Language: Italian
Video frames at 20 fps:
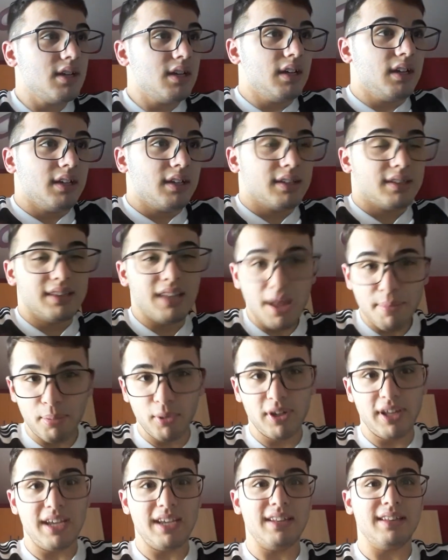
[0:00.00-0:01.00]

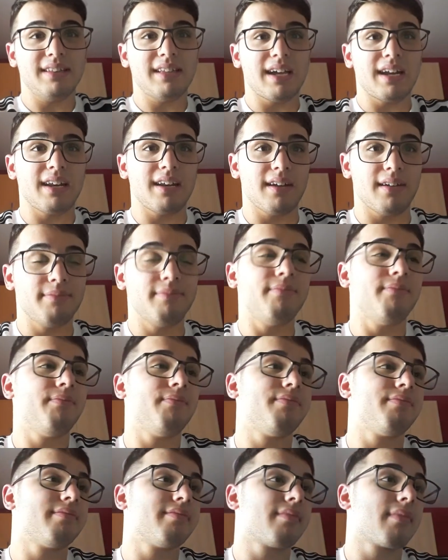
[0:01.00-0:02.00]
Napoli-Inter.
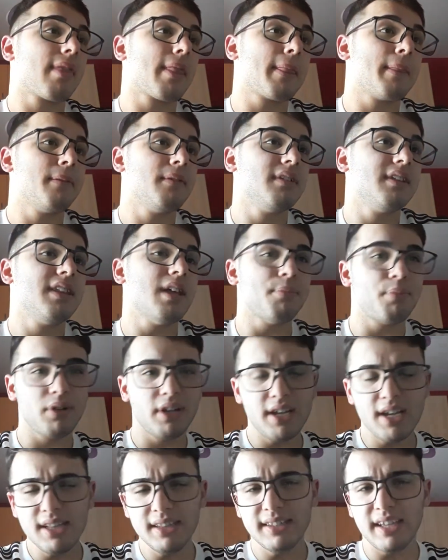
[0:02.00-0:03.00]

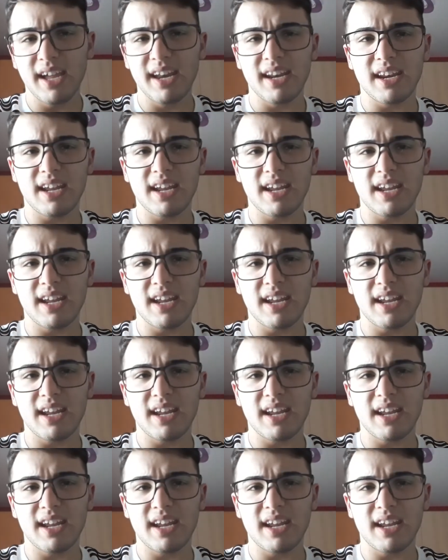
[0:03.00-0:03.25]
Napoli-Inter,